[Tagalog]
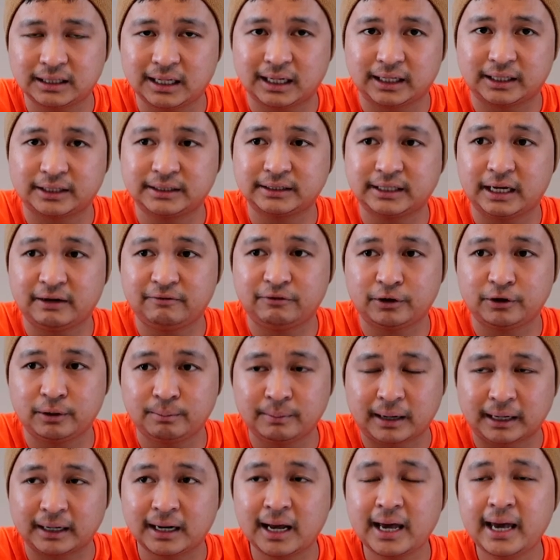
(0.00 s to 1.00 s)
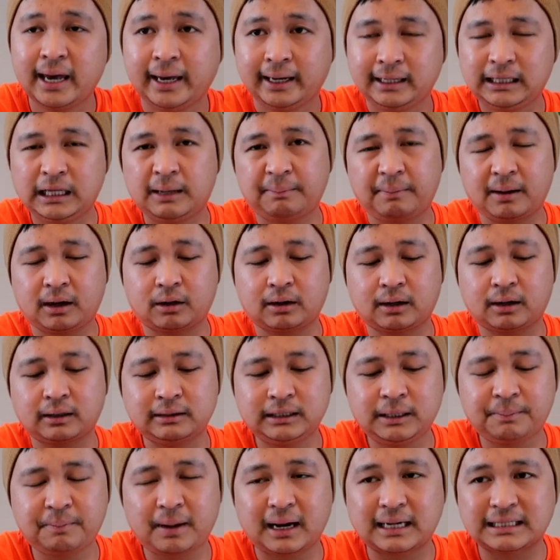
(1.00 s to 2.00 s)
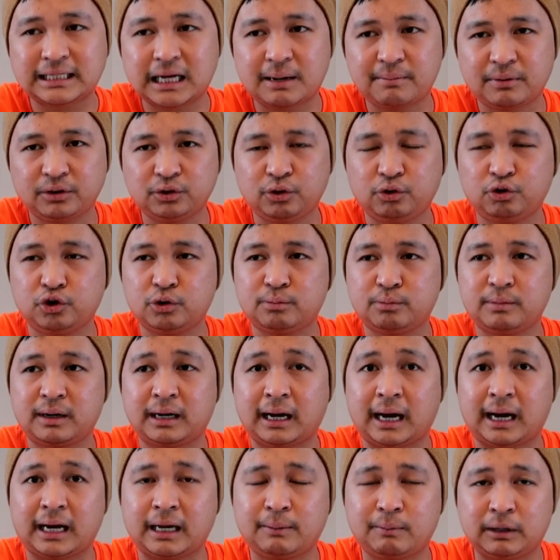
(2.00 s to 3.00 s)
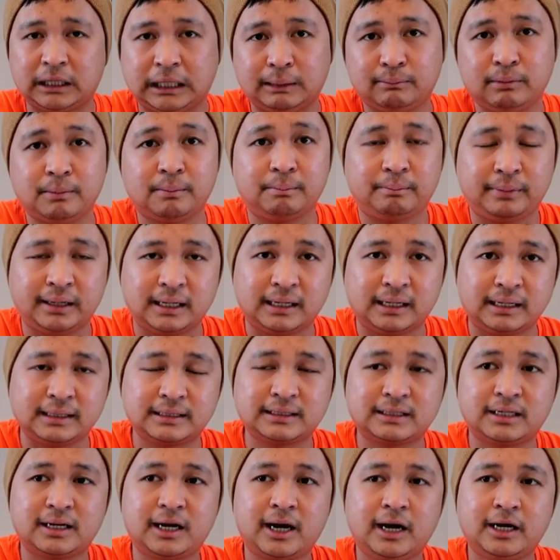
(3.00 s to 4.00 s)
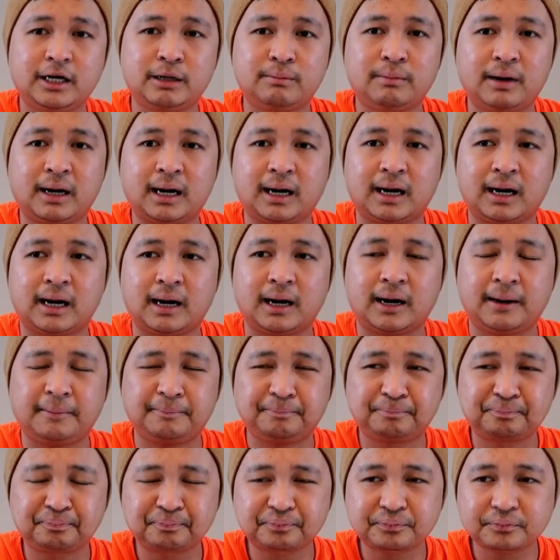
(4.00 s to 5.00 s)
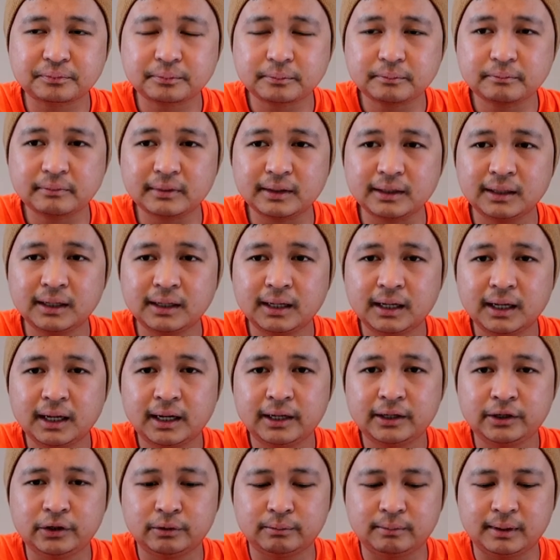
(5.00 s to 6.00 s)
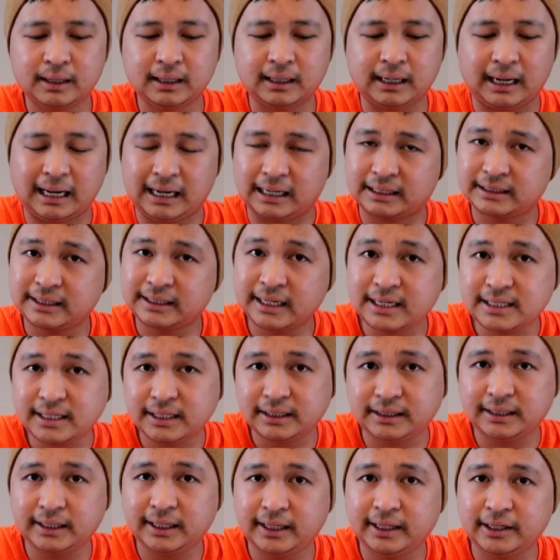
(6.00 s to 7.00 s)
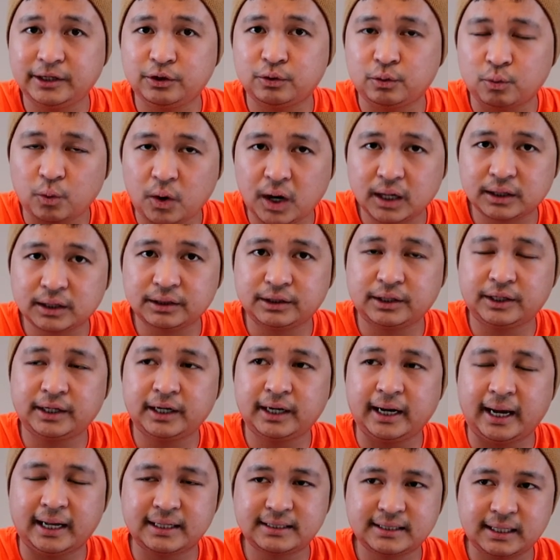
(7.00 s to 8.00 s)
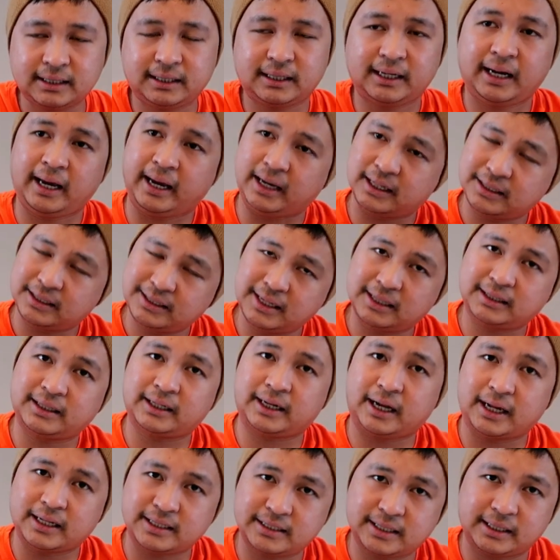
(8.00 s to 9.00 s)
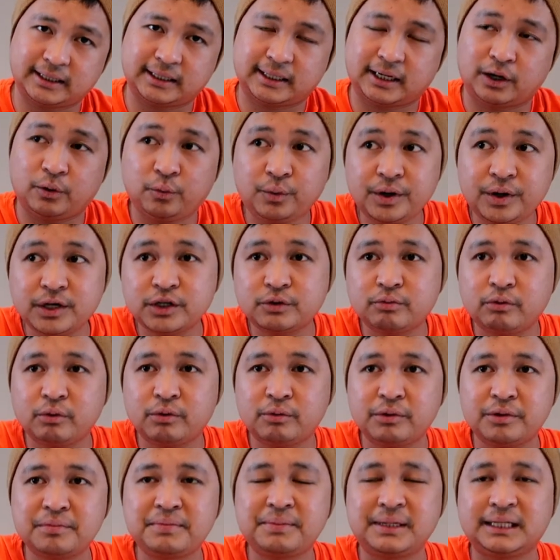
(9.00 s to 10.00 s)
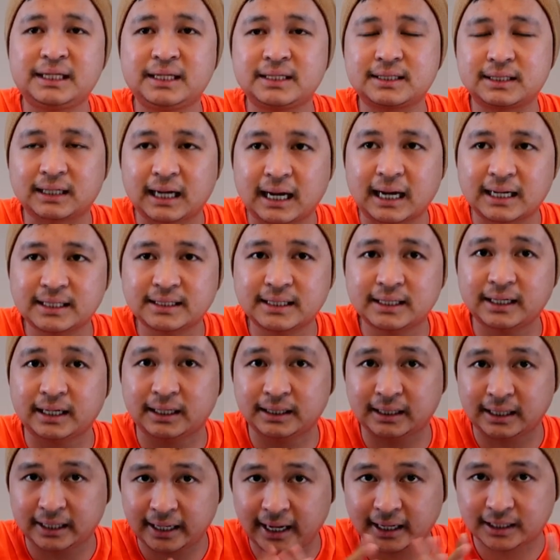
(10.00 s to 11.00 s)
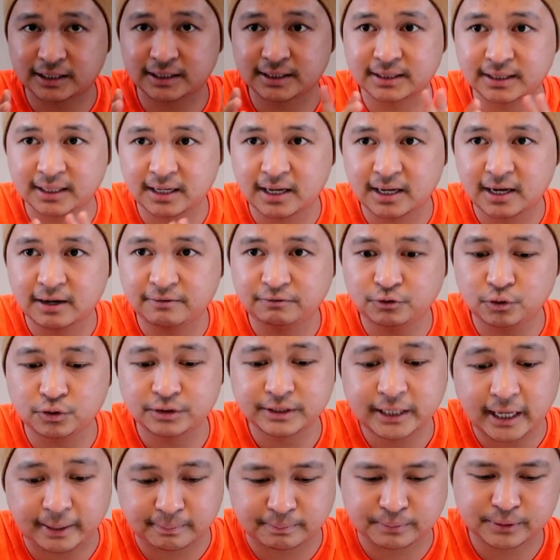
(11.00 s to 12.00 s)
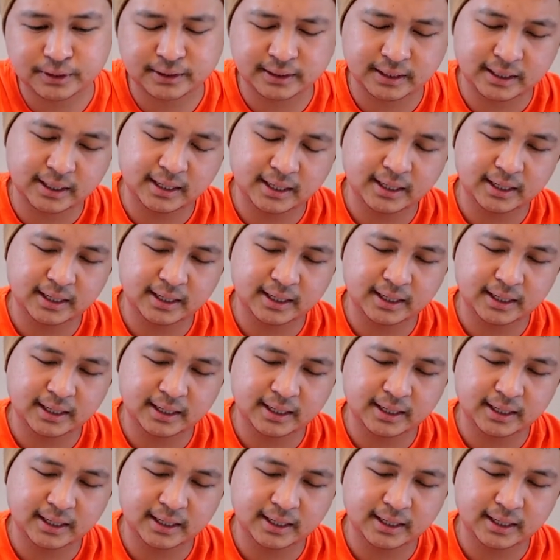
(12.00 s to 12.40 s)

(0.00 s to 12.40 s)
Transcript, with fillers: dollars every month. Hindi pa, hindi pa kasama doon yung mga iba't ibang bills, yung mga yung mga electricity, yung water, etc., etc., etc., which we will be discussing in the next few steps